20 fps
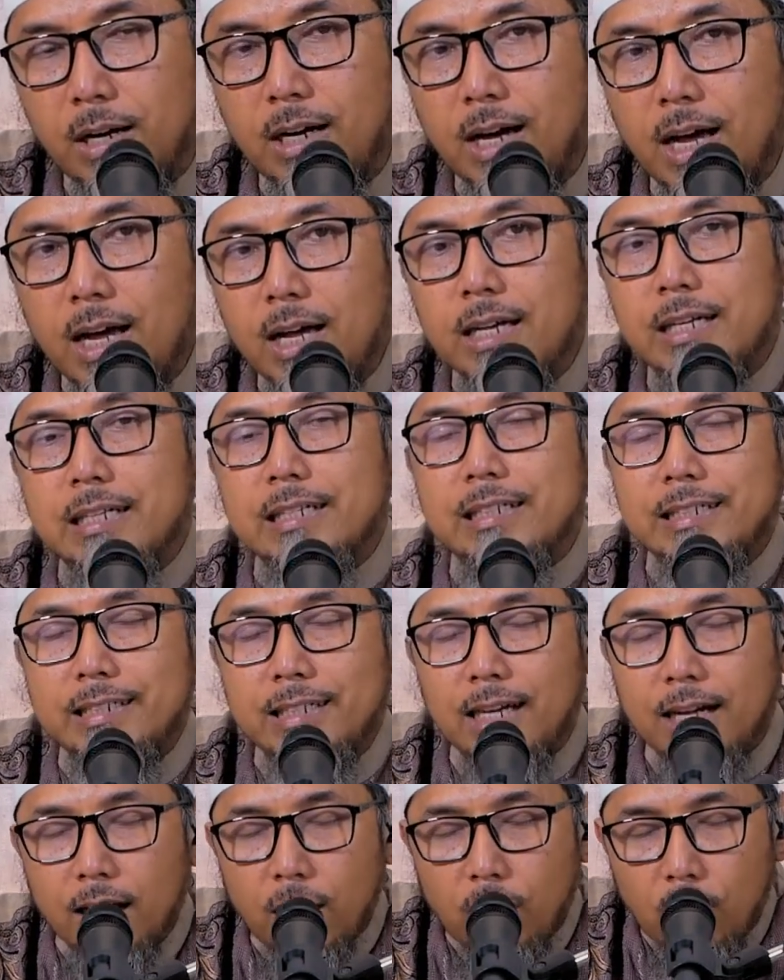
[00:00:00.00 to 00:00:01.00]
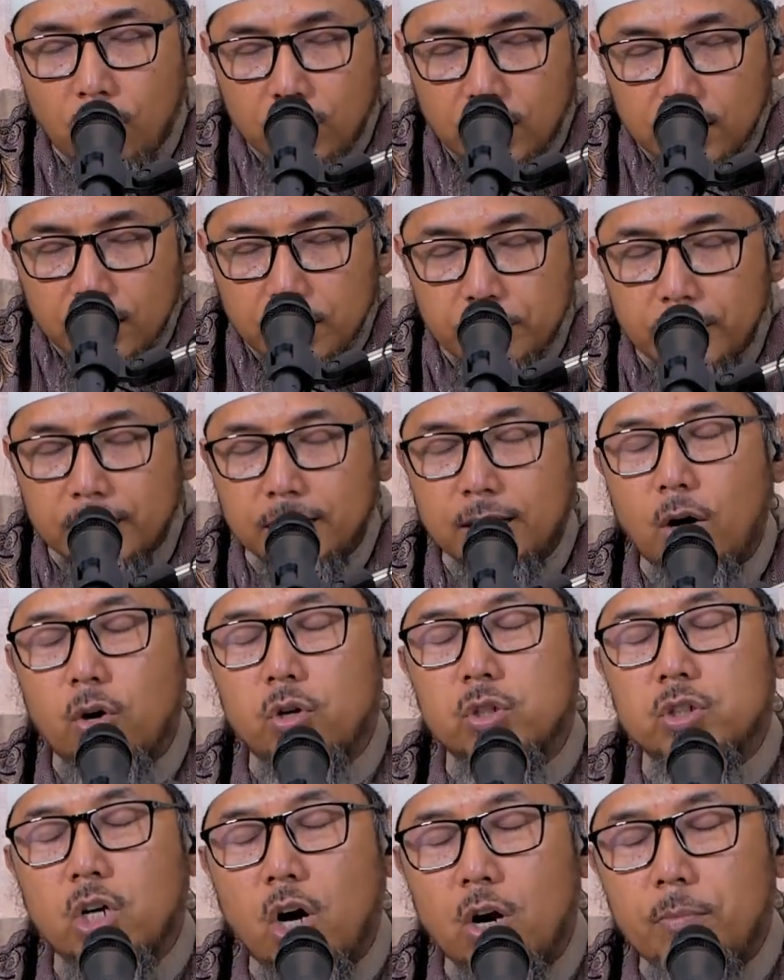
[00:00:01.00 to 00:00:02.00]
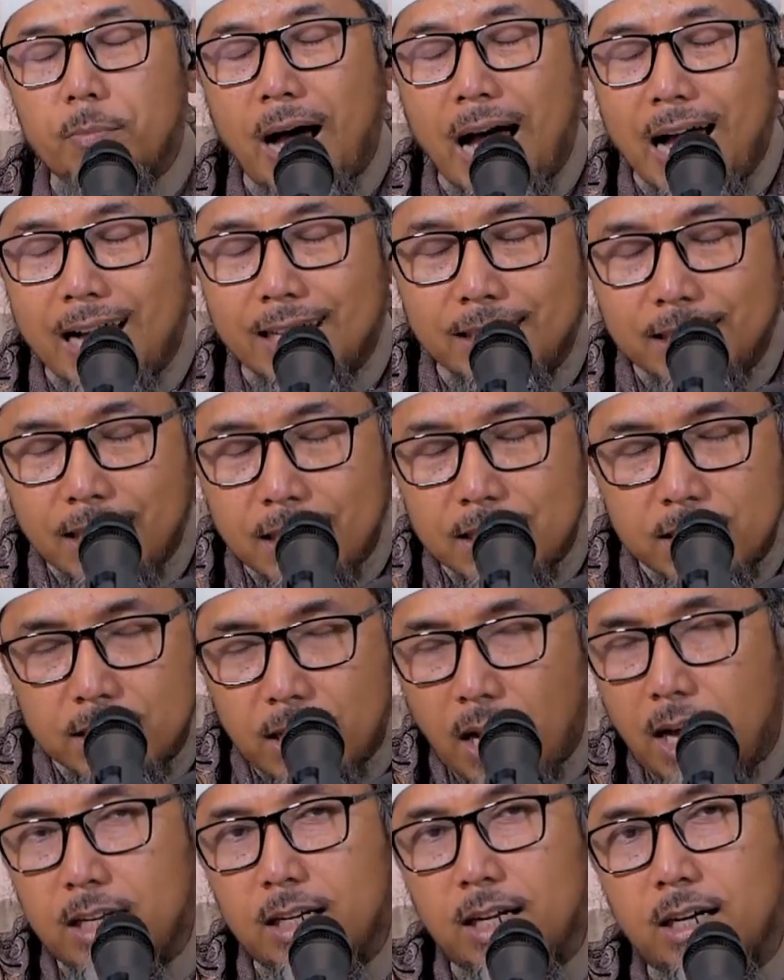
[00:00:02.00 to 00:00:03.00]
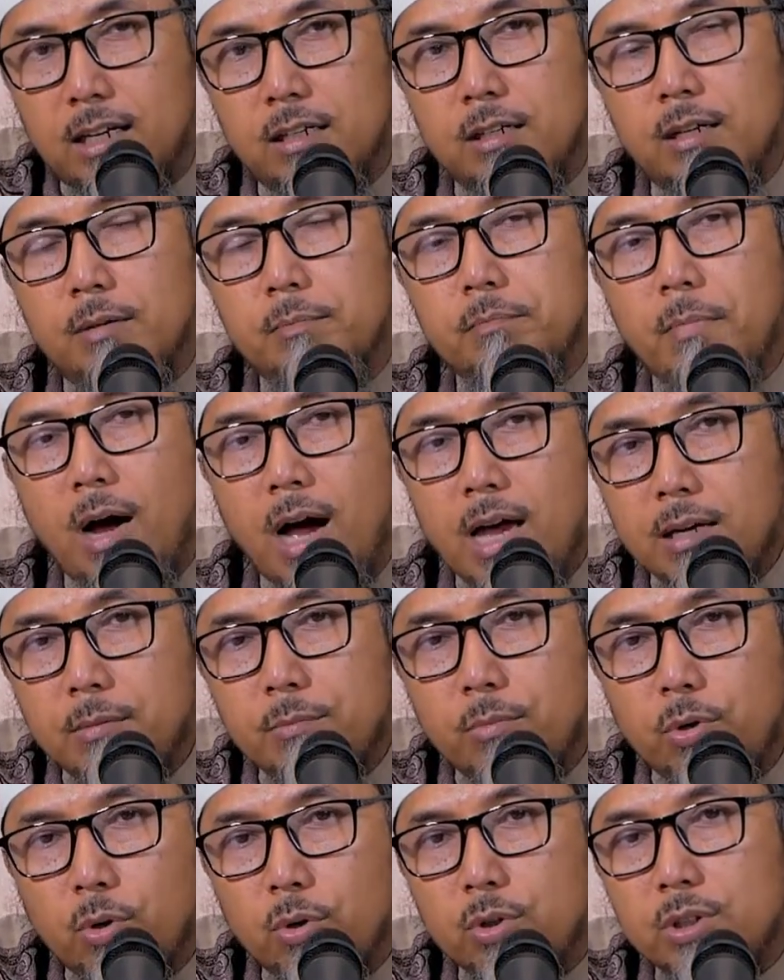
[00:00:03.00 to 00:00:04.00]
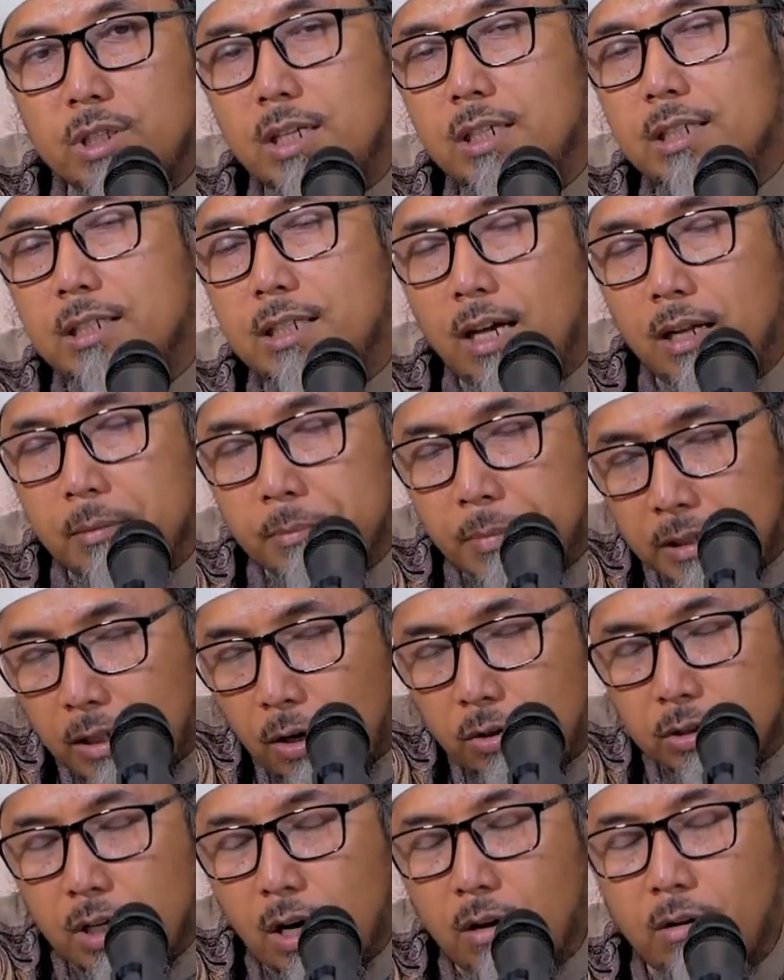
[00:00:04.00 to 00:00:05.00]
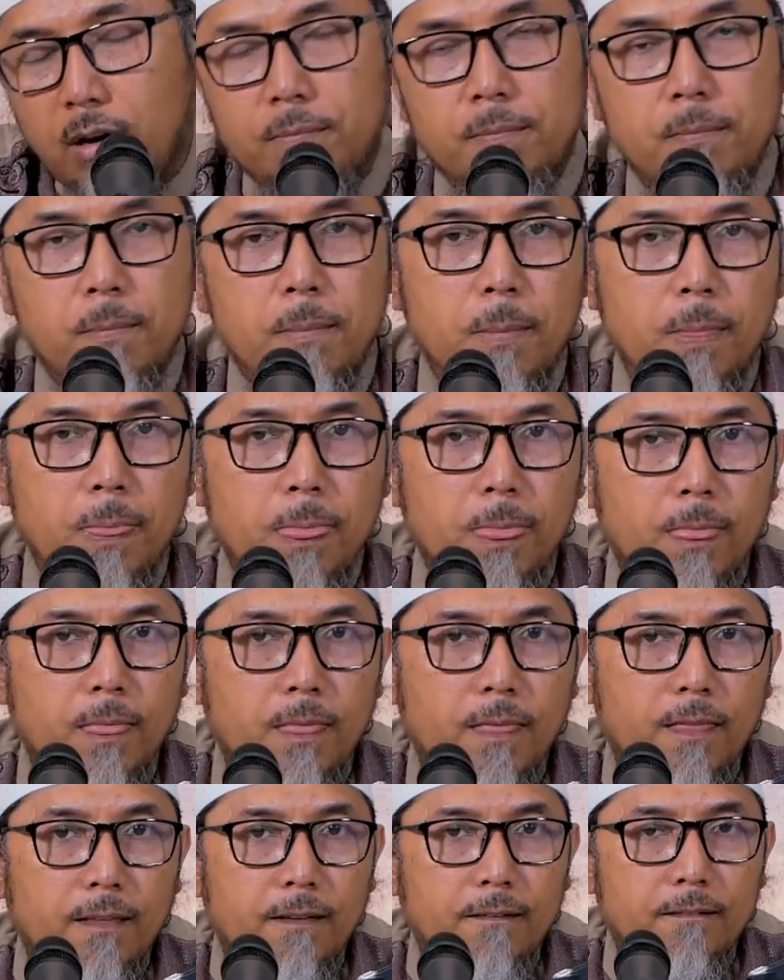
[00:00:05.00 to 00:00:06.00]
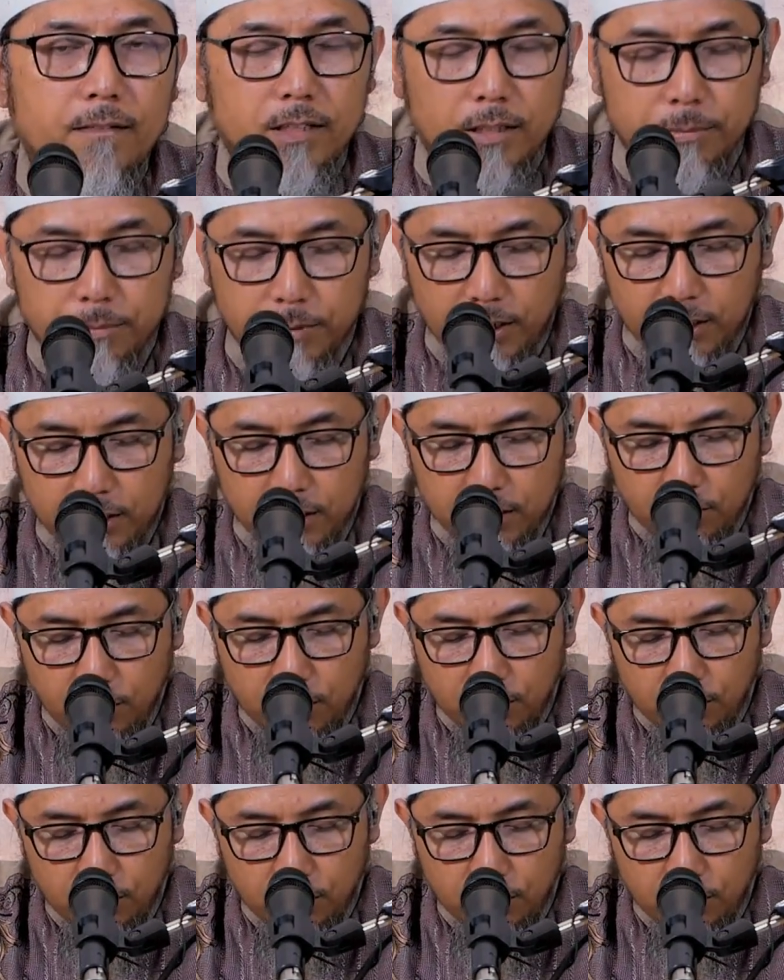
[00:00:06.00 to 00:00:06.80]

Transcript: Maka dialah orang yang bertanggung jawab atas si anak. Baik buruknya dia yang bertanggung jawab. Demikian